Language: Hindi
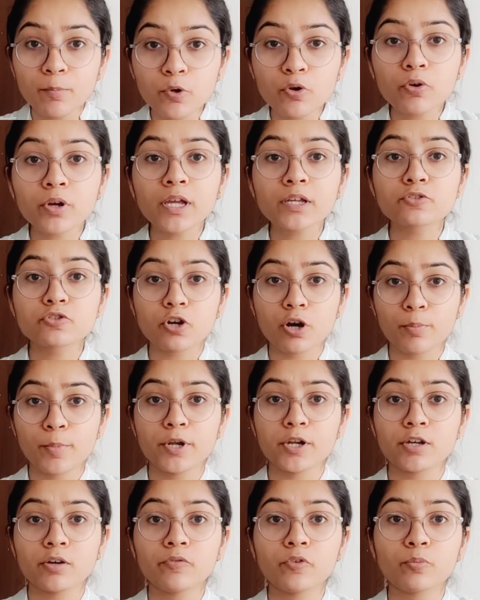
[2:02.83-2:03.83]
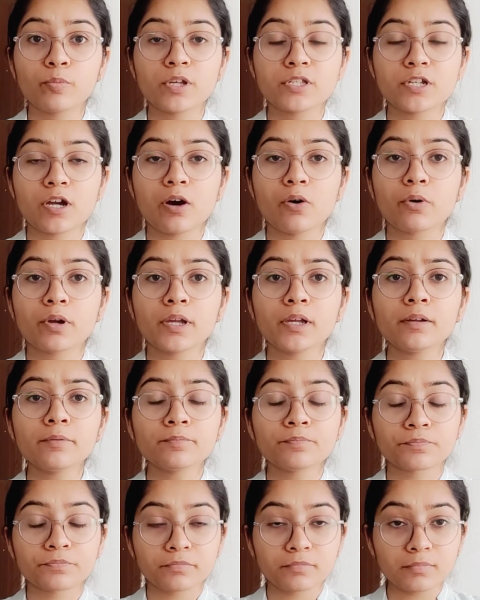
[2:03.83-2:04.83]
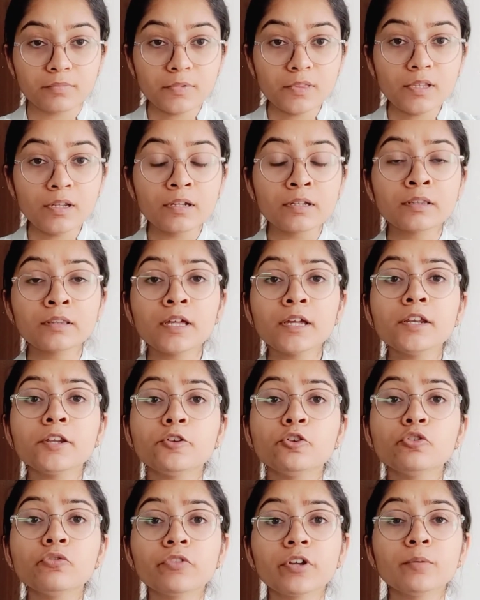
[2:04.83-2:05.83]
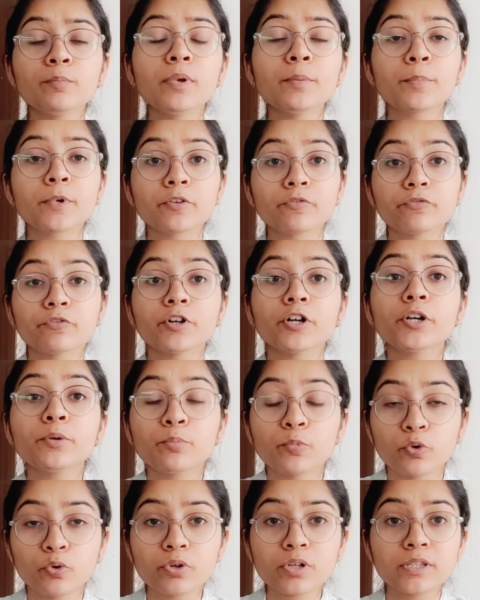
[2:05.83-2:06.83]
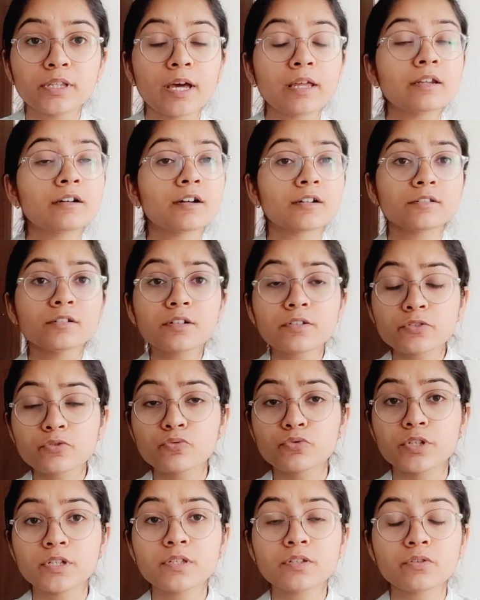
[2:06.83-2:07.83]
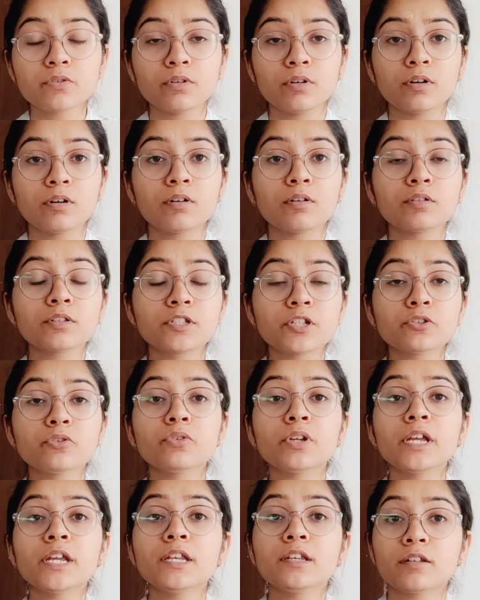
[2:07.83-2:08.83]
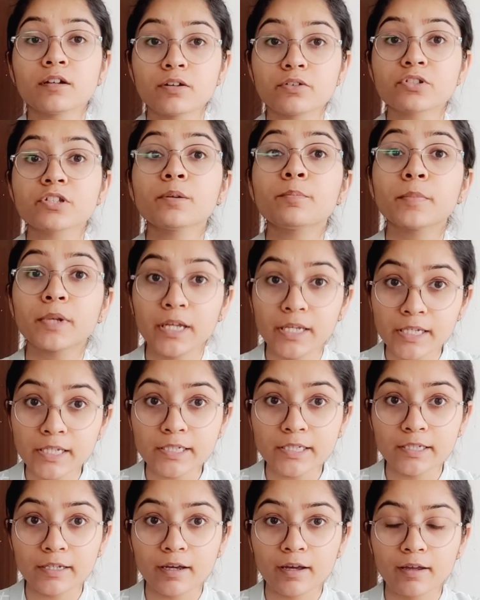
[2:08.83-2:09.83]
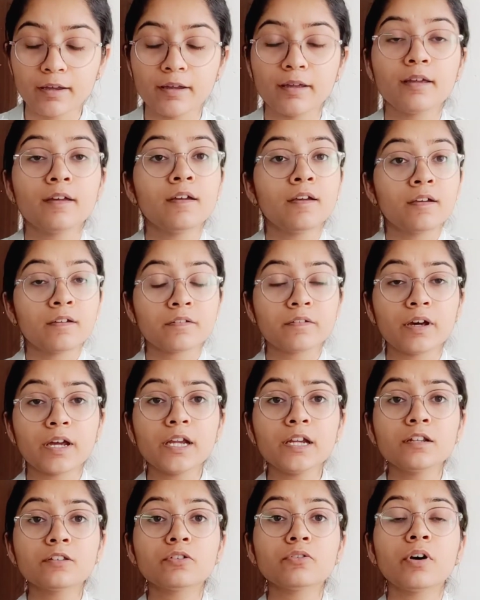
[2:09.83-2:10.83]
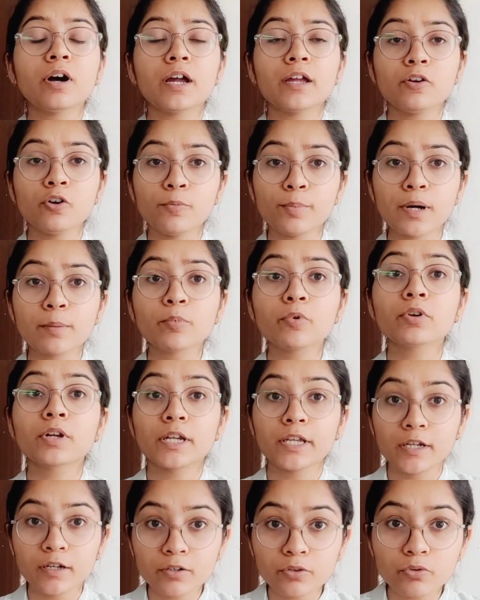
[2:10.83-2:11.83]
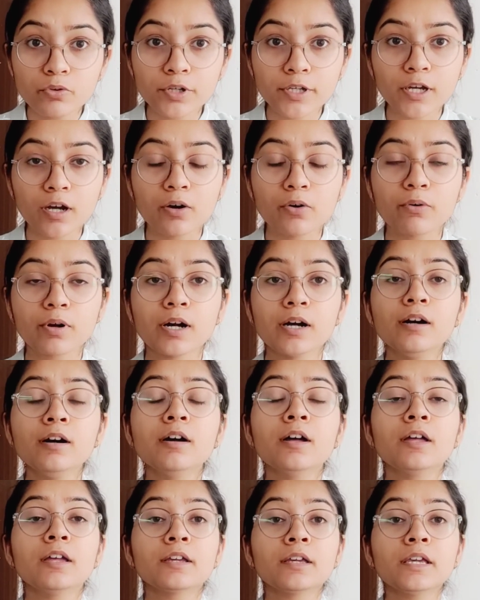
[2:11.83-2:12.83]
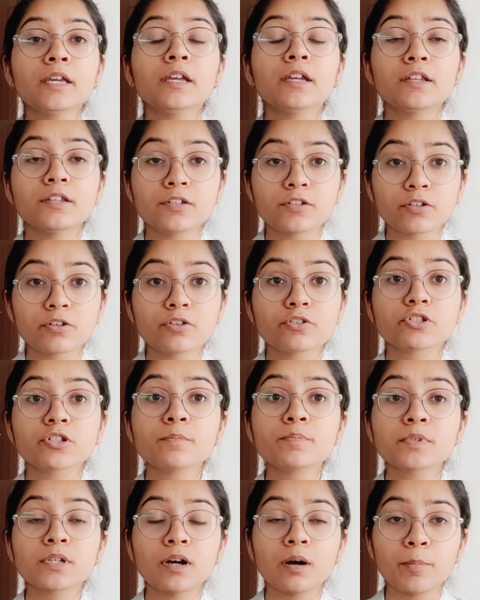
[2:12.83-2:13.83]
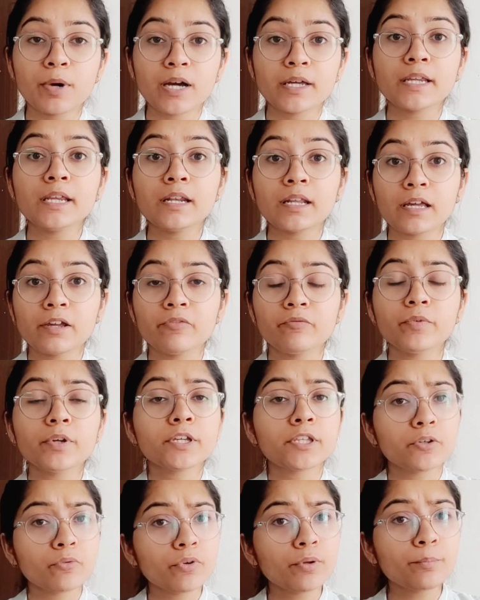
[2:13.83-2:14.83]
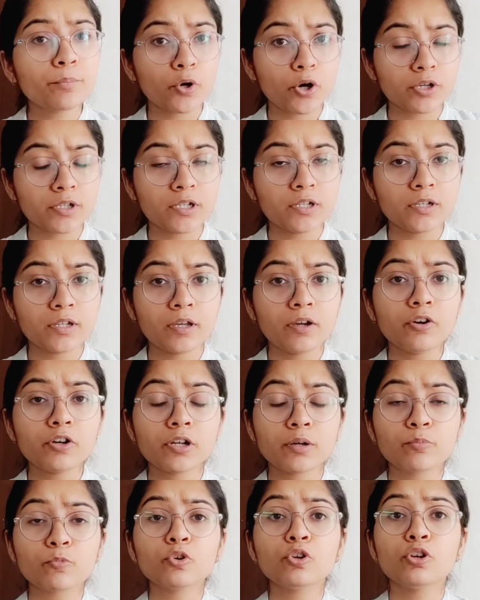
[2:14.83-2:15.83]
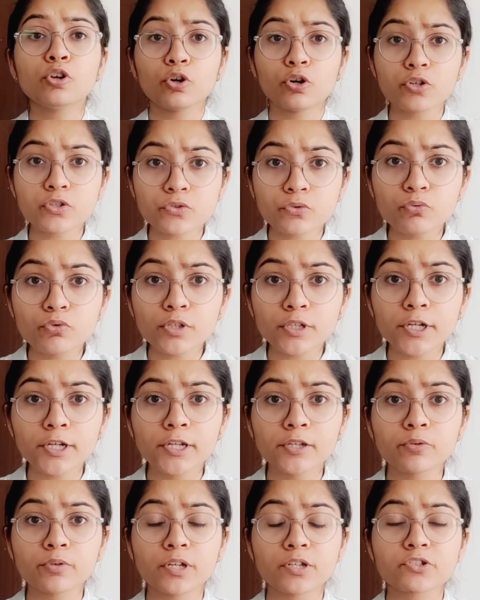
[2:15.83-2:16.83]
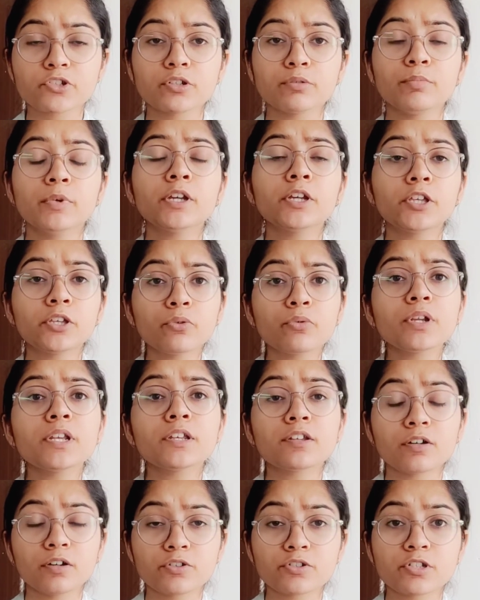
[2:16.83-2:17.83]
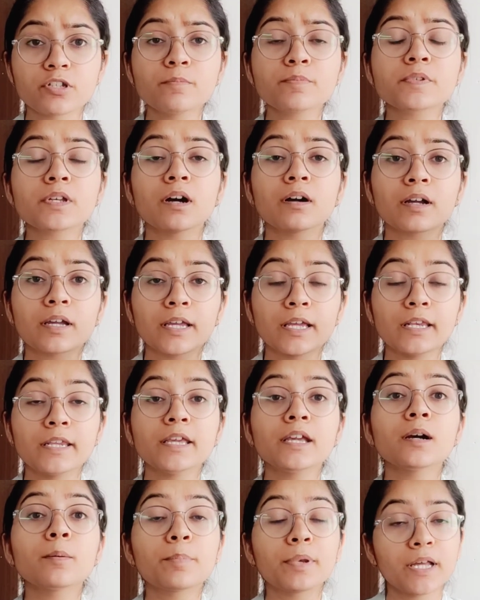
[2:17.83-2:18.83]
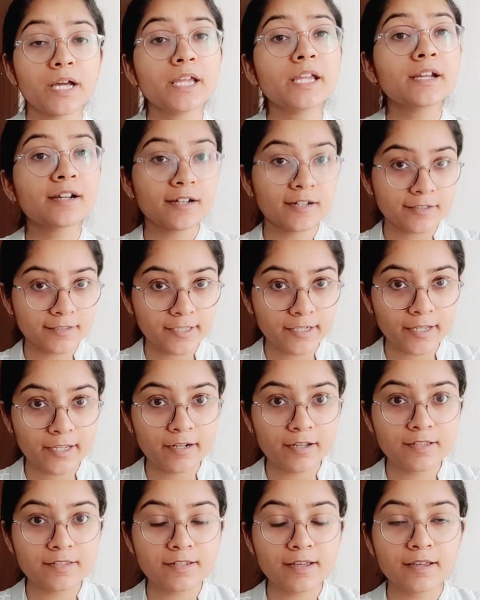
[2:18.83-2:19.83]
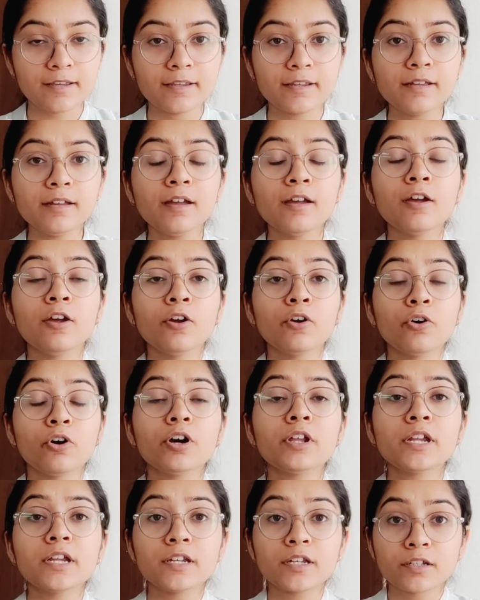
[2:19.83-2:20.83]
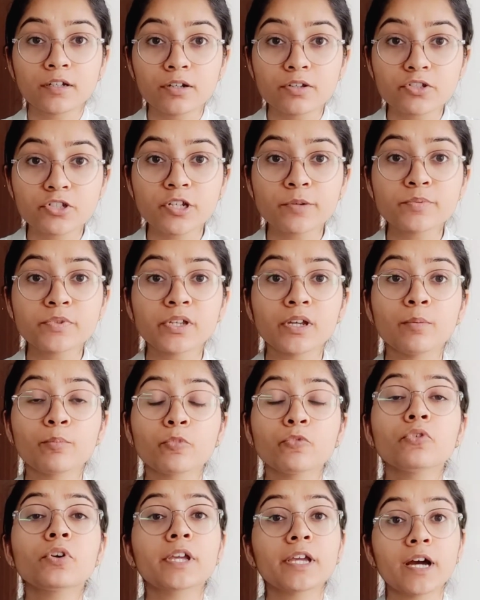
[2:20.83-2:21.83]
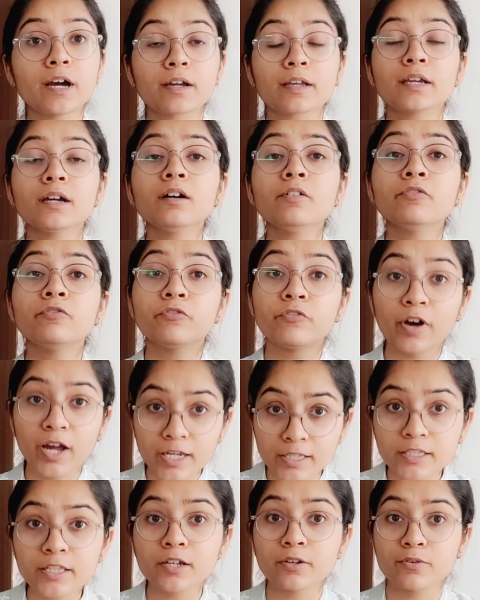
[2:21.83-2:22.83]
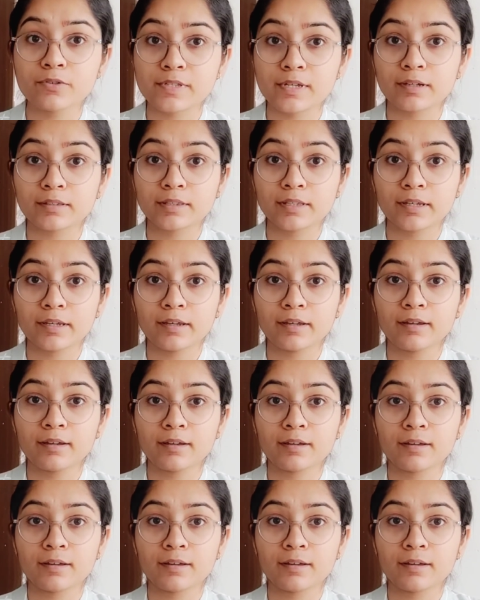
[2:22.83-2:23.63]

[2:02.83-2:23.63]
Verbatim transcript: लोग एक जॉब इंटरव्यू में जाओगे देन यू विल बी प्रिफर्ड मोर दैन अदर स्टूडेंट्स जिन्होंने इंटर्नशिप नहीं किया है राइट right? तो आई होप आपको क्लियर हो गया होगा कि इंटर्नशिप हमारी लाइफ में क्यों इंपॉर्टेंट हैं और हमको लॉ स्कूल के ड्यूरेशन में क्यों इंटर्नशिप्स के लिए अप्लाई करते रहना चाहिए और इंटर्नशिप से हमको क्या क्या फ़ायदे हो सकते हैं